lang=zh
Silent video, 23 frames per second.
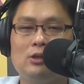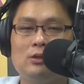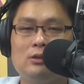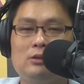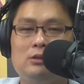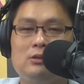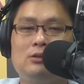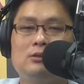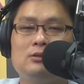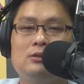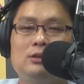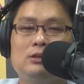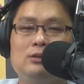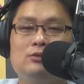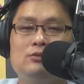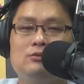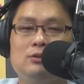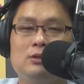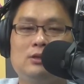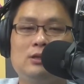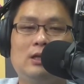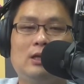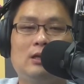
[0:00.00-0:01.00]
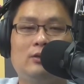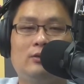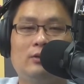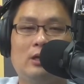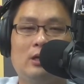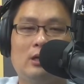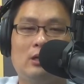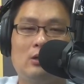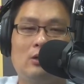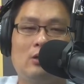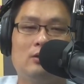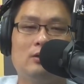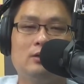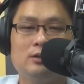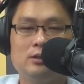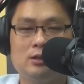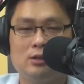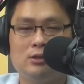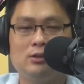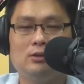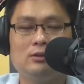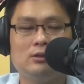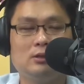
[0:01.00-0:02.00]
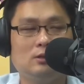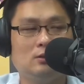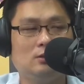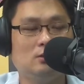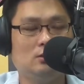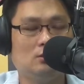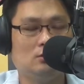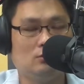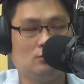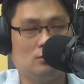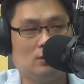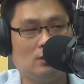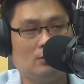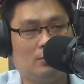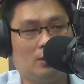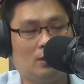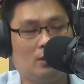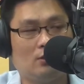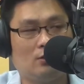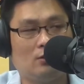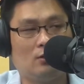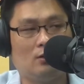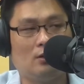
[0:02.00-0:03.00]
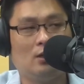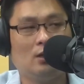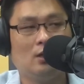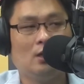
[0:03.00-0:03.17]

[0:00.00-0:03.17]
一种是主持人来讲，一种是主持人晓讲。